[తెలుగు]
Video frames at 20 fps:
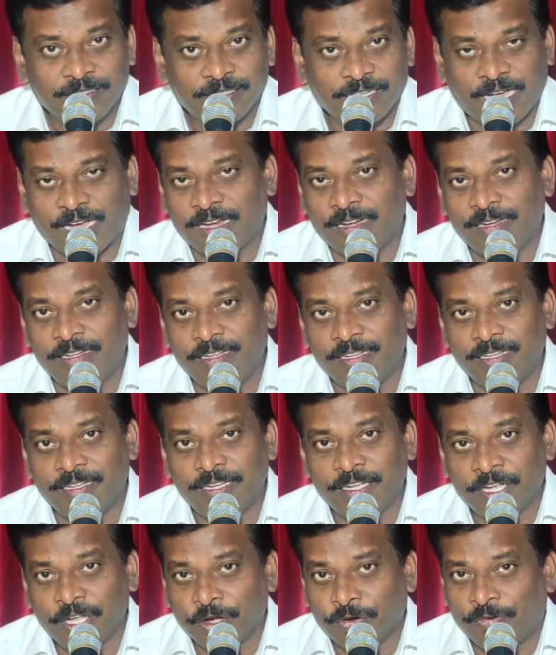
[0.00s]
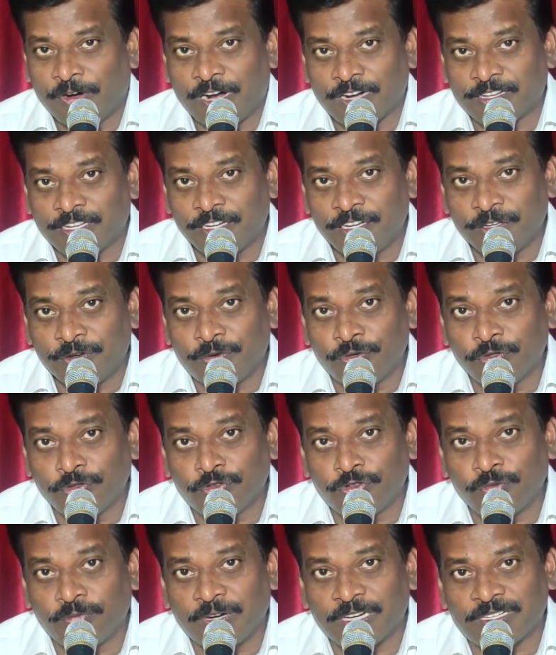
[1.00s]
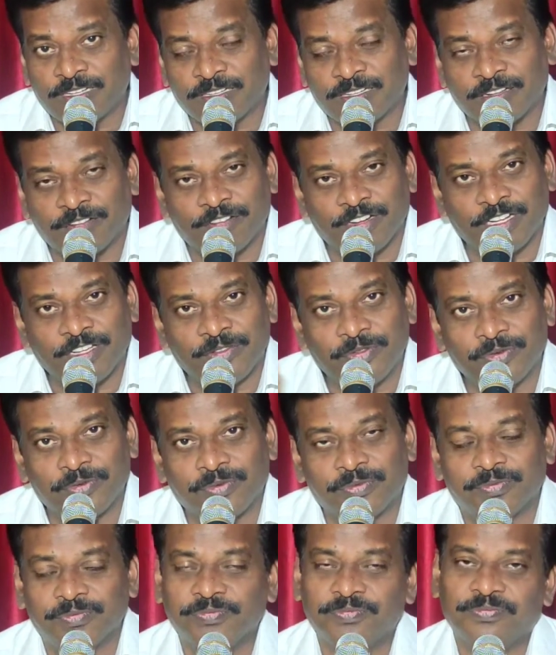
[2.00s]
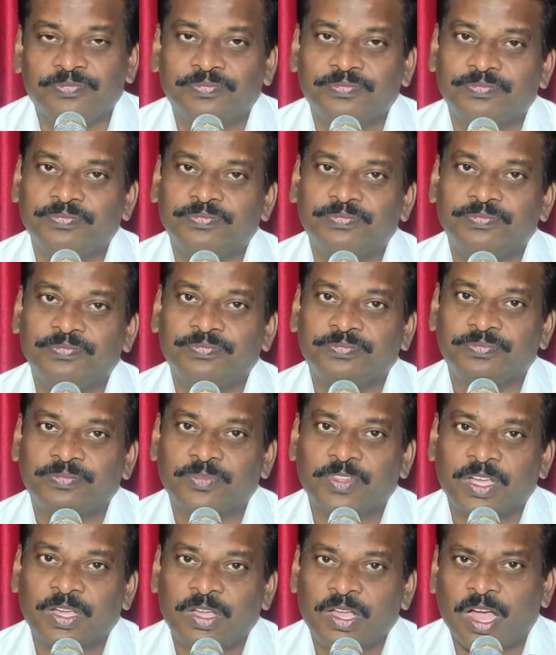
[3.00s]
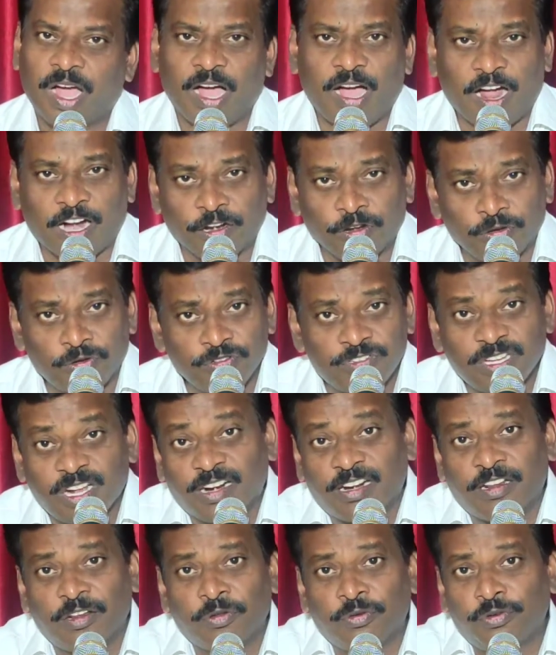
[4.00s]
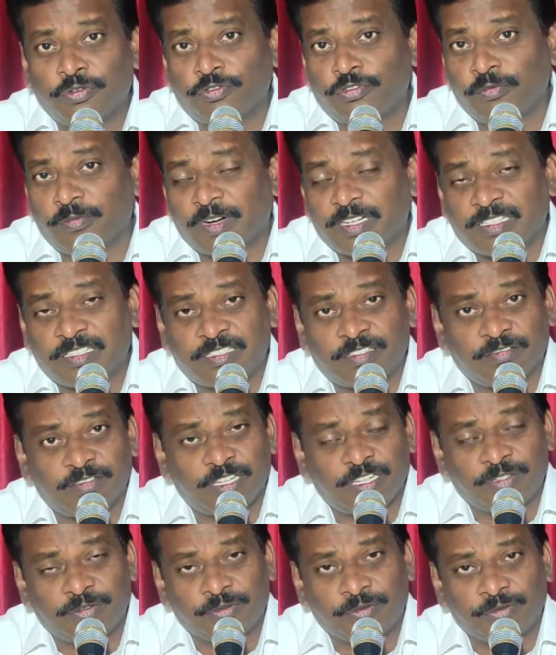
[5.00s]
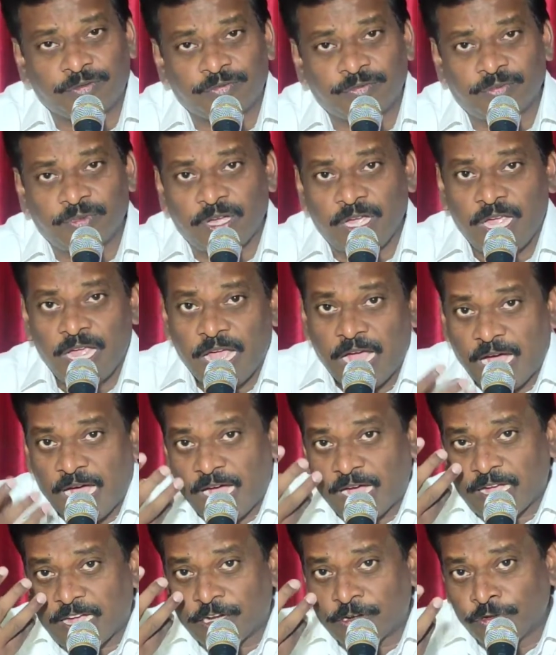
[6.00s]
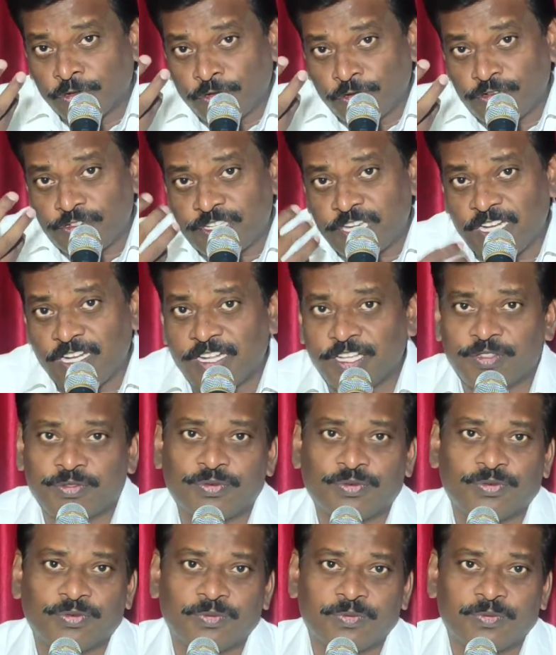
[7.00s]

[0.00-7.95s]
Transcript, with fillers: కానీ వాటిని గుర్తుపట్టడం లేదు ఆ అడుగుజాడలను గుర్తుపట్టడం లేదు ఆ కనుదృష్టి లేదు